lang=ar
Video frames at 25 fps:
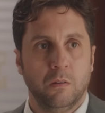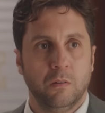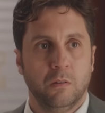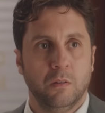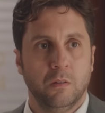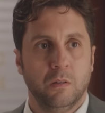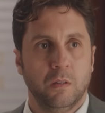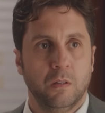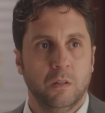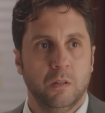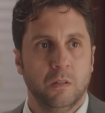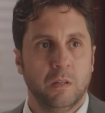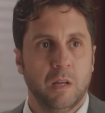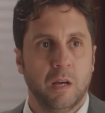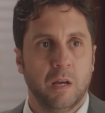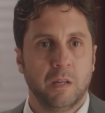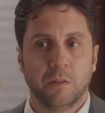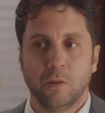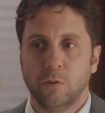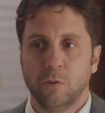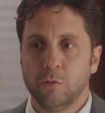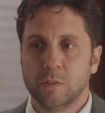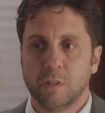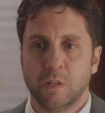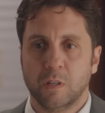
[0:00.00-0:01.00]
أه لا
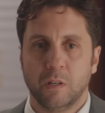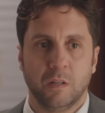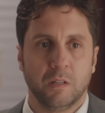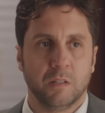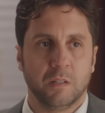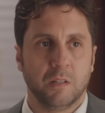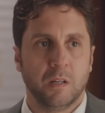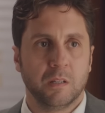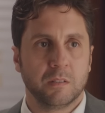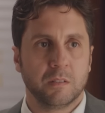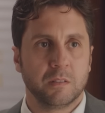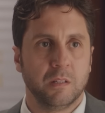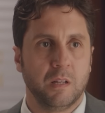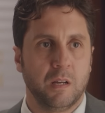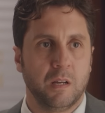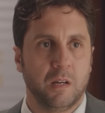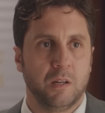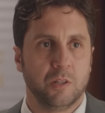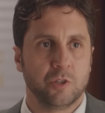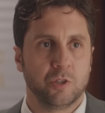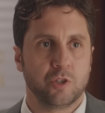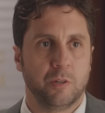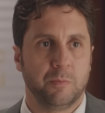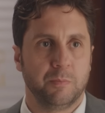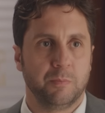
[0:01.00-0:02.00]
انا قلت
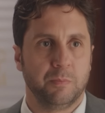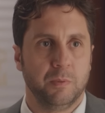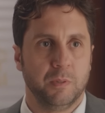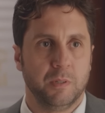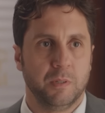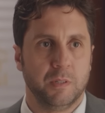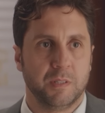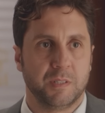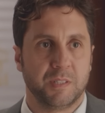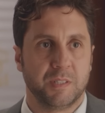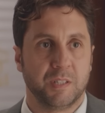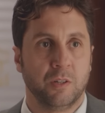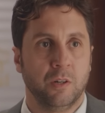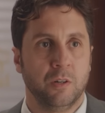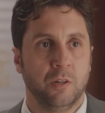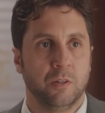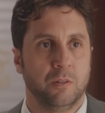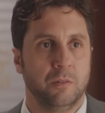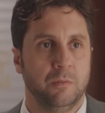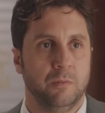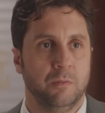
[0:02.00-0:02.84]
اطلع اشرب آه، سيجاره